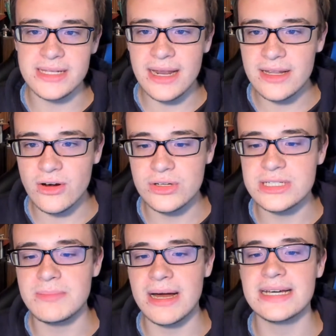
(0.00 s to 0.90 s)
anderen
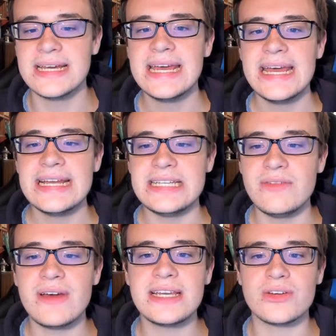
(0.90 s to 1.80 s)
Content mache,
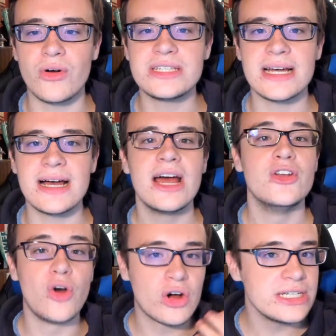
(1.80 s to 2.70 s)
den werde ich euch ja
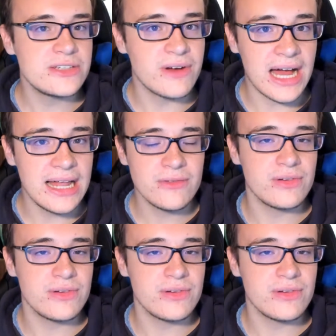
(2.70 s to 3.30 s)
noch nicht verraten.